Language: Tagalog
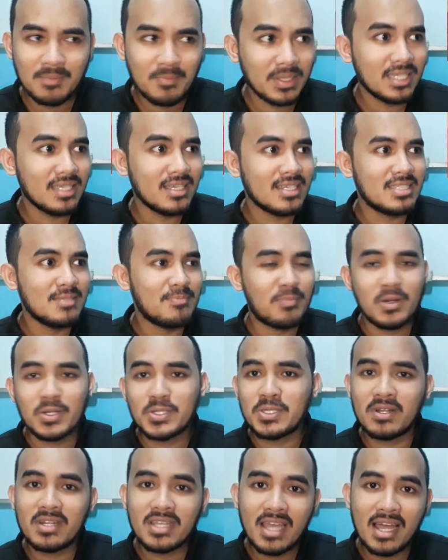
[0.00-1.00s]
Pati nga si Paul
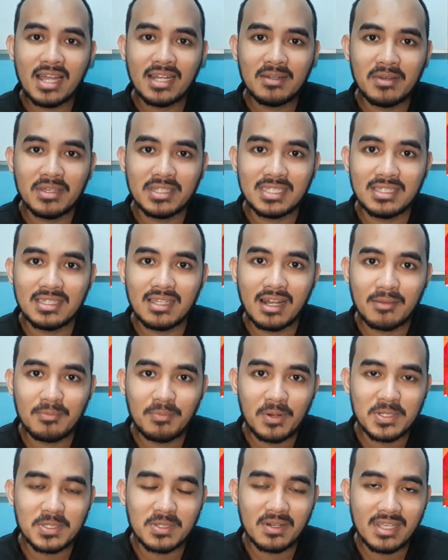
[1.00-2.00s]
Soriano, eh, si Direct
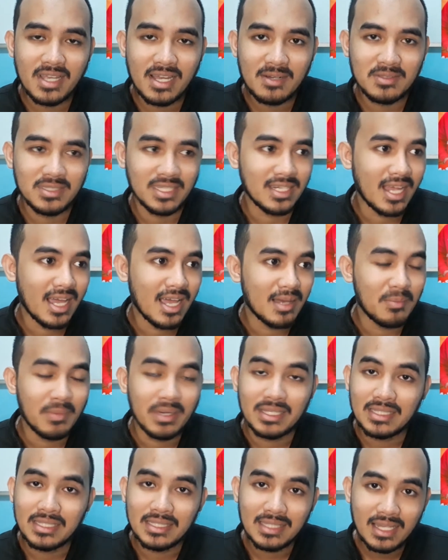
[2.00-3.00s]
Paul Soriano,
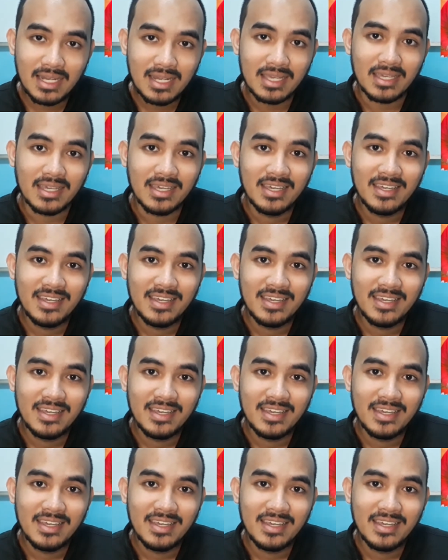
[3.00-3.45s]
dinamay din nila eh.